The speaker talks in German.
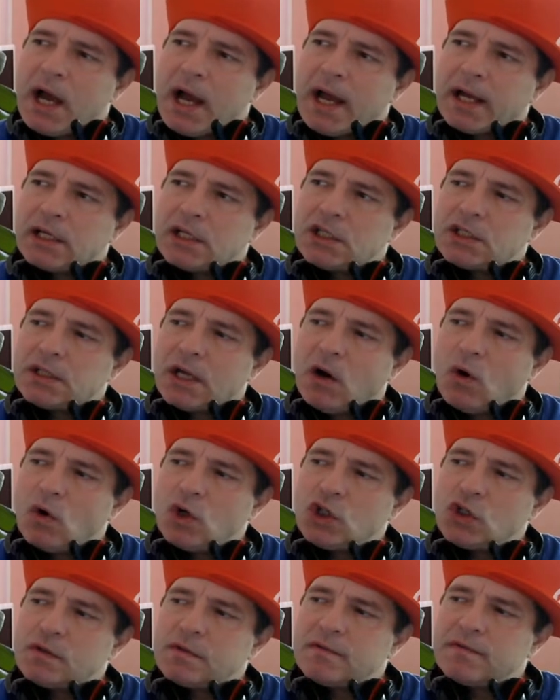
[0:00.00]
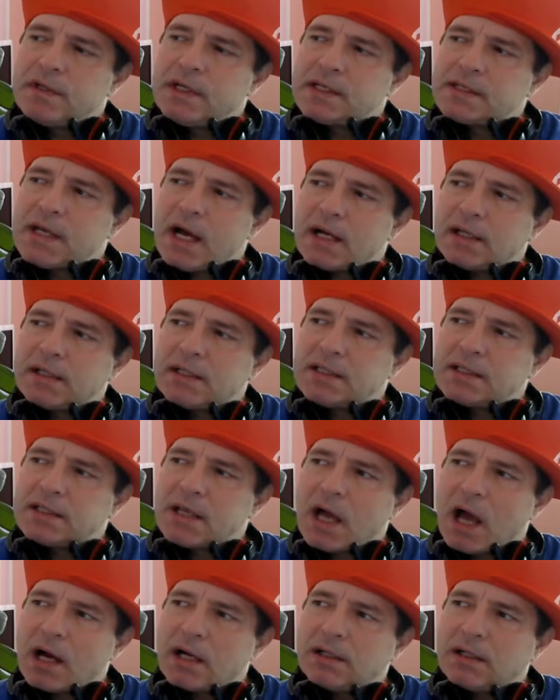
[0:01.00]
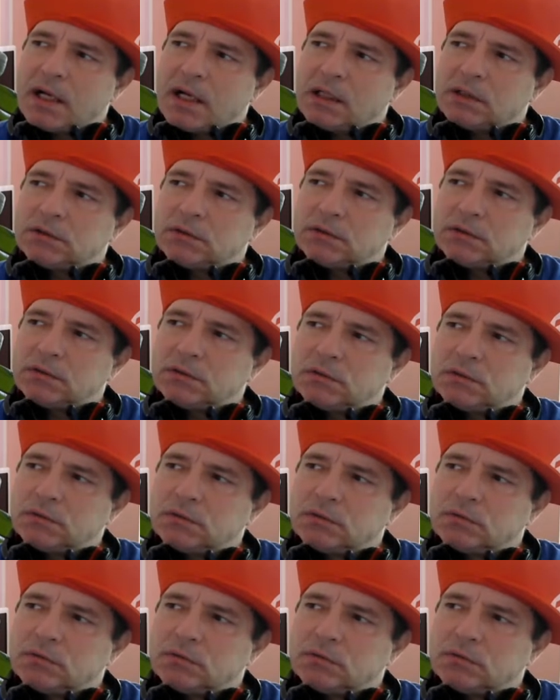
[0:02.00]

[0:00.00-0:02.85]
eigentlich da auch schon viele Sachen nicht sagen lassen.